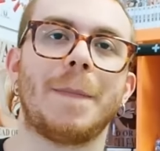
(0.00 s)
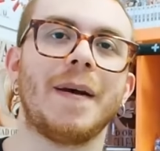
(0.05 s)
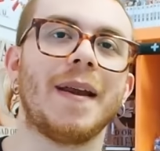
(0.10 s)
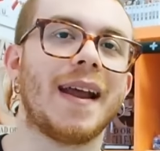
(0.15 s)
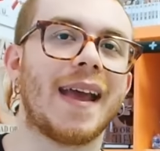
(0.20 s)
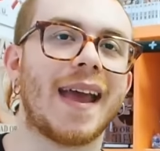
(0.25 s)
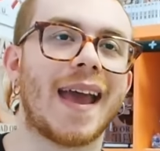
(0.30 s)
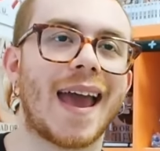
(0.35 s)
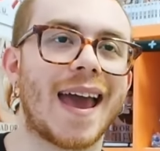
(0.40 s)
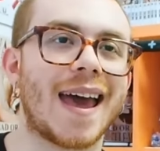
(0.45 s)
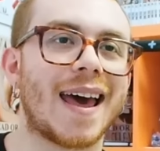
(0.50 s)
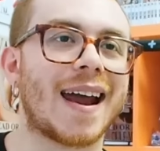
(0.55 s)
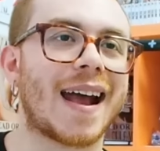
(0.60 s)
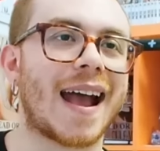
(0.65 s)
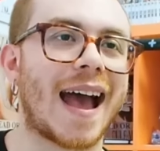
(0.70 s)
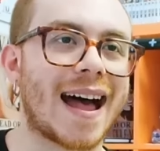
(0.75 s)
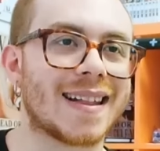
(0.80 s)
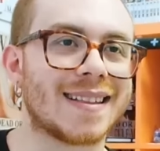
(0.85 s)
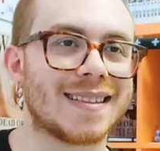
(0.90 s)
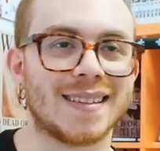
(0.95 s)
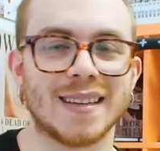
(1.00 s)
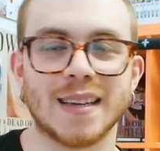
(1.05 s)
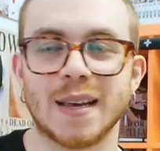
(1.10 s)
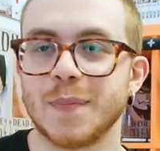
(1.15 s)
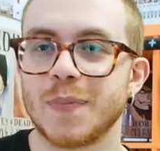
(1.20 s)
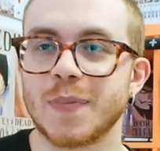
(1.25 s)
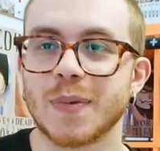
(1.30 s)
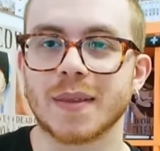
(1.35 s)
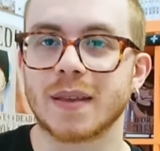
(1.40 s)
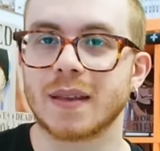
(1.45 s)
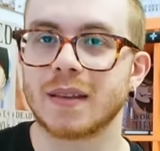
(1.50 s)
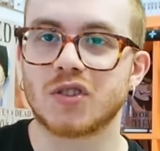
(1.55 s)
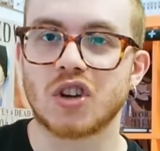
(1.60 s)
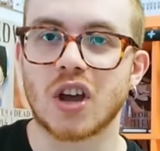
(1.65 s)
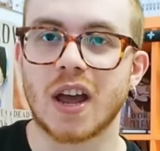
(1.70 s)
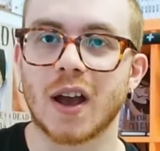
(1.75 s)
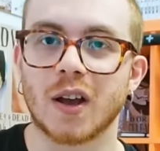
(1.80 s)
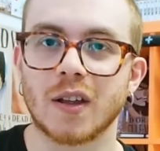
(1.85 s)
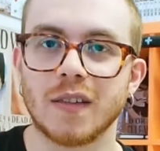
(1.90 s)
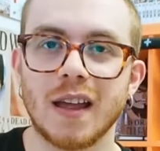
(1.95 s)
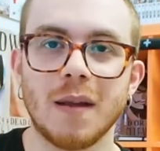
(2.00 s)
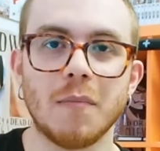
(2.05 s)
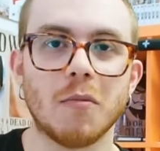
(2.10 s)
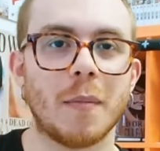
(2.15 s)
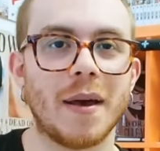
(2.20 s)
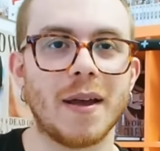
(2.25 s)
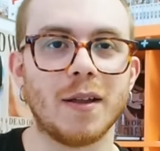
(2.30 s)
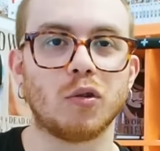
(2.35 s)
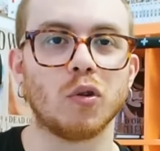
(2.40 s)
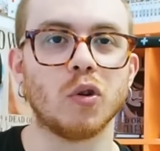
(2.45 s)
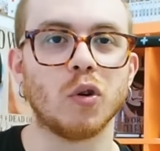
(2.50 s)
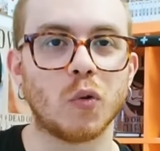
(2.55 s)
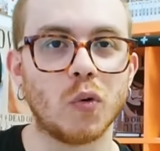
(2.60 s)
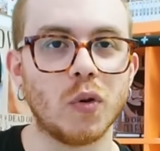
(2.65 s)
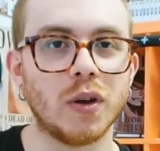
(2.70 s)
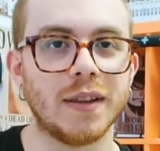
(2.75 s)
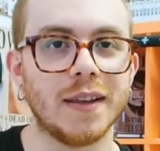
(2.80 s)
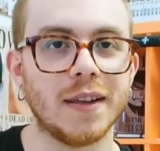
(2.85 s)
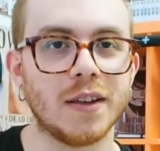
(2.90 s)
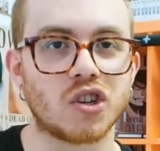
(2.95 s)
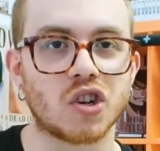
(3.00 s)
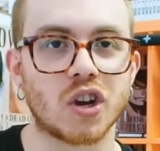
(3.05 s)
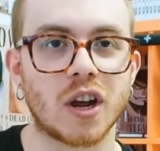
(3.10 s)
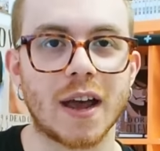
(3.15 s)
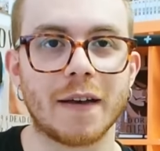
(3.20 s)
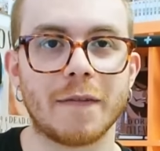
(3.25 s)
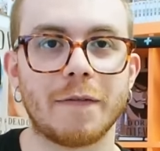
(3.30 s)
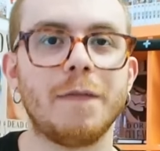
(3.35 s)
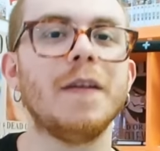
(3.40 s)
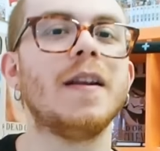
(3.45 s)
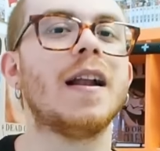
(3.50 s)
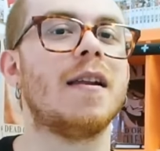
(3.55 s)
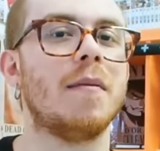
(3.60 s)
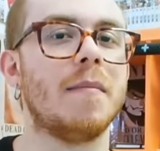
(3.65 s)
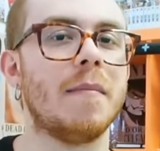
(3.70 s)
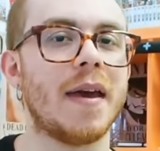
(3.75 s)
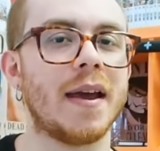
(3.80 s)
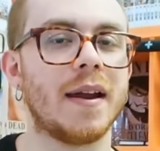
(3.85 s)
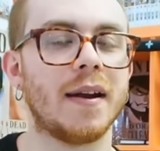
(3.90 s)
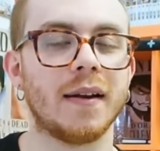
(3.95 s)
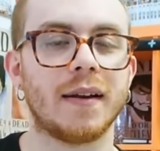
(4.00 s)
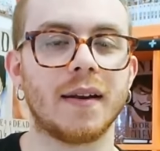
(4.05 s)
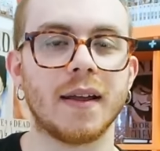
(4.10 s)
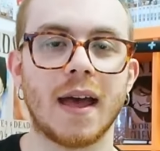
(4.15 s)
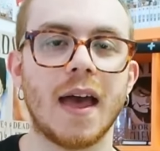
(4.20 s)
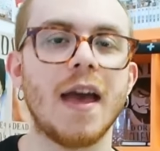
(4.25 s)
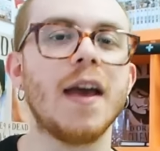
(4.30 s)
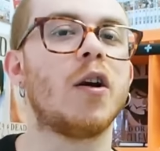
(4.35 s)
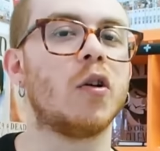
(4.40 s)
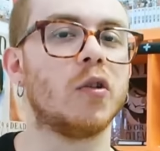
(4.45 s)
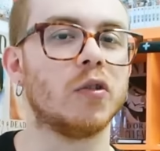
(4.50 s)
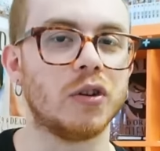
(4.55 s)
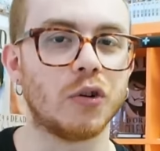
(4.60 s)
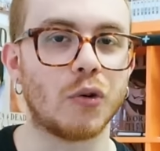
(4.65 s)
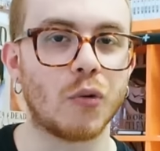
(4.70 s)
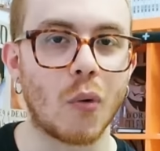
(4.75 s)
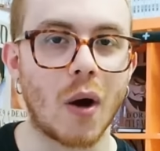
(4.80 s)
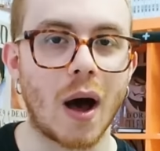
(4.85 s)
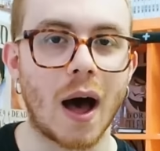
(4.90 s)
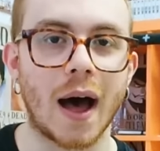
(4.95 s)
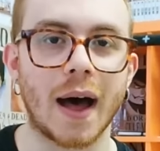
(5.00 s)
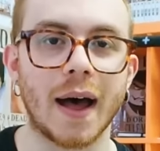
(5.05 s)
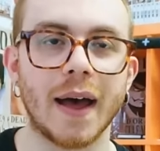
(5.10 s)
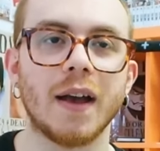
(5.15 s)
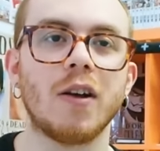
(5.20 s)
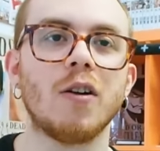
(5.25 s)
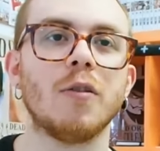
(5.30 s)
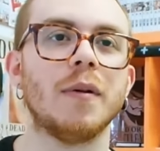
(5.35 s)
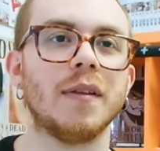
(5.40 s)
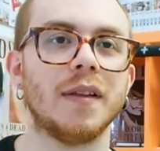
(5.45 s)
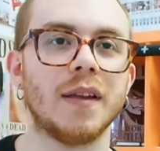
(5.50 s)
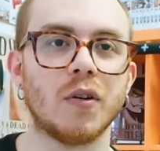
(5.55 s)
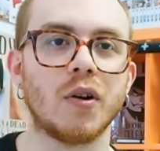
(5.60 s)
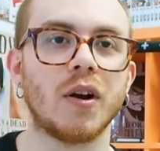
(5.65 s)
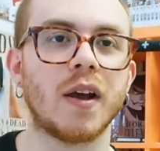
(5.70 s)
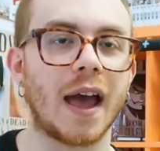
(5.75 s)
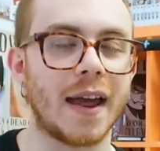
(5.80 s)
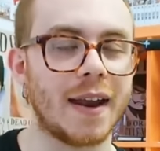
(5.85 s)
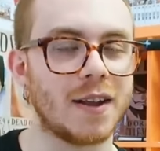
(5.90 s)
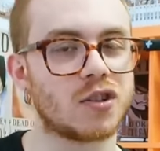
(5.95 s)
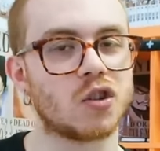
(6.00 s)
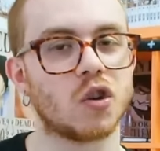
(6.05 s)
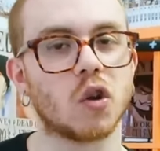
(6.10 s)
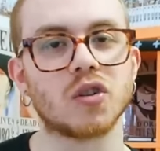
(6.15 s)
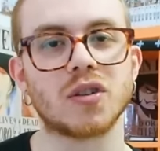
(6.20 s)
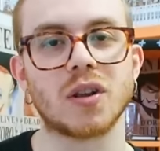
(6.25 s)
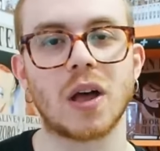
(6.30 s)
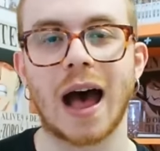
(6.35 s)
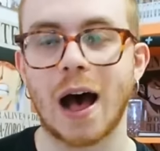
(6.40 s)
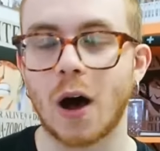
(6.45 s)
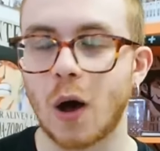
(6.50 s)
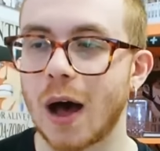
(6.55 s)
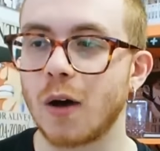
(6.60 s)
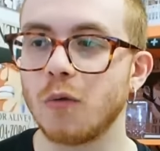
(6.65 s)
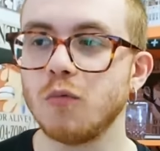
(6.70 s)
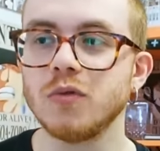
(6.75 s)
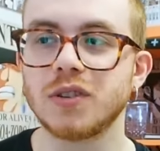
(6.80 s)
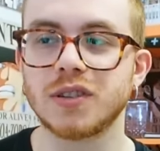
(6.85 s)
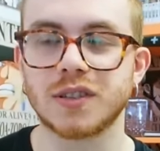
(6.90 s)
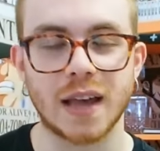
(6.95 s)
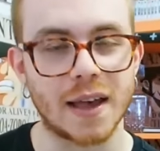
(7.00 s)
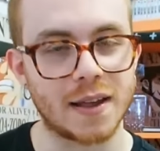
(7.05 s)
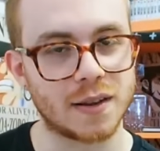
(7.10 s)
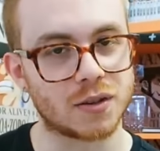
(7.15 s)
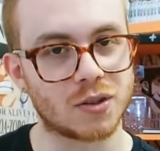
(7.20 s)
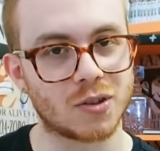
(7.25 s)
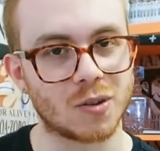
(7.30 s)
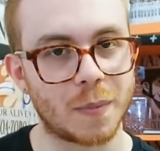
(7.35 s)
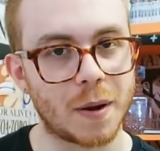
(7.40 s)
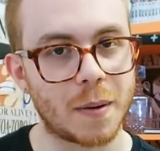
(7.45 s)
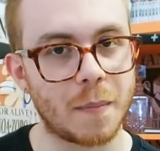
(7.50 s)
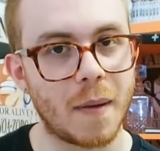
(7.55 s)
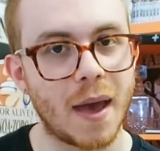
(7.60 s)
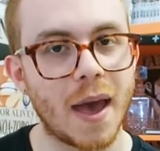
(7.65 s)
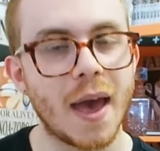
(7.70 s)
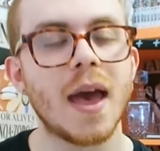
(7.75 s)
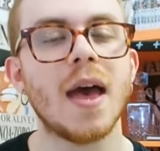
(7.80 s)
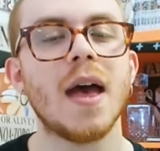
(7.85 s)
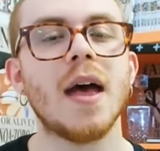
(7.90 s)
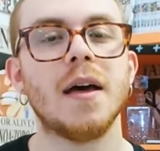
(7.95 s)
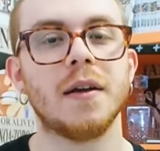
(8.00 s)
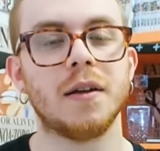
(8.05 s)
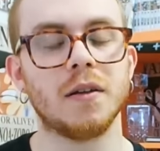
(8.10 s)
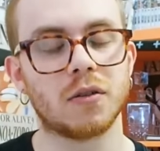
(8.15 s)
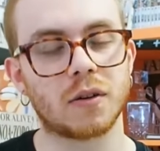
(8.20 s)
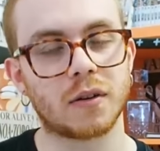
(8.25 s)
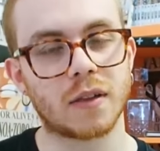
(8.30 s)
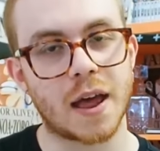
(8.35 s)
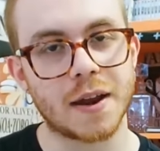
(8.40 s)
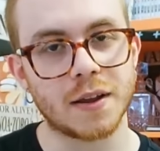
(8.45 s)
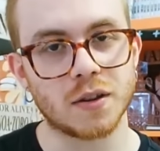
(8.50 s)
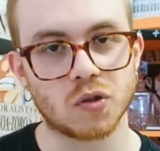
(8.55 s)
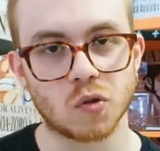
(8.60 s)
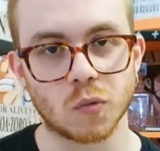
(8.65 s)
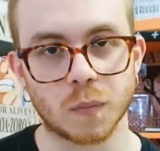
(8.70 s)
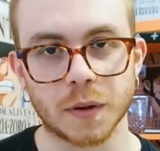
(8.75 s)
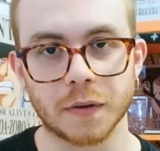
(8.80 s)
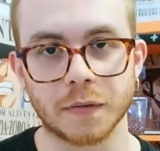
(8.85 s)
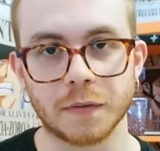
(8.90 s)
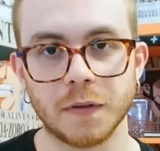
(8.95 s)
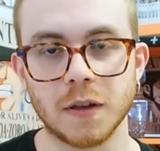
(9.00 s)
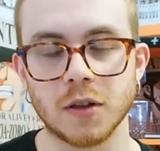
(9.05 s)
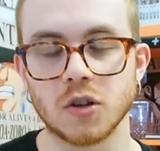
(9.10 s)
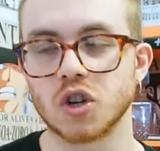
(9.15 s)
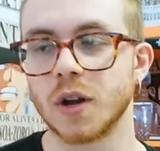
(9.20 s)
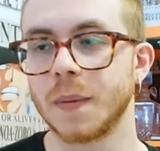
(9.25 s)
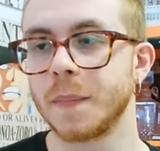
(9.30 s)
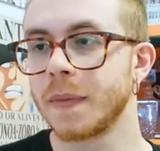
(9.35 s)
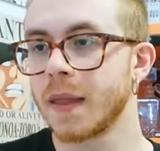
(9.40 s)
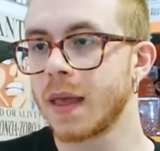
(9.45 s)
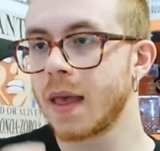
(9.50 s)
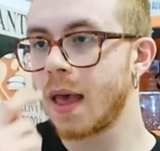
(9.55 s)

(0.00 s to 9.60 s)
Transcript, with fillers: Perché ragazzi, cioè, nel momento in cui dice finalmente eccoti qua, è come dire ok, adesso ha, ha un senso per me ritornare in superficie.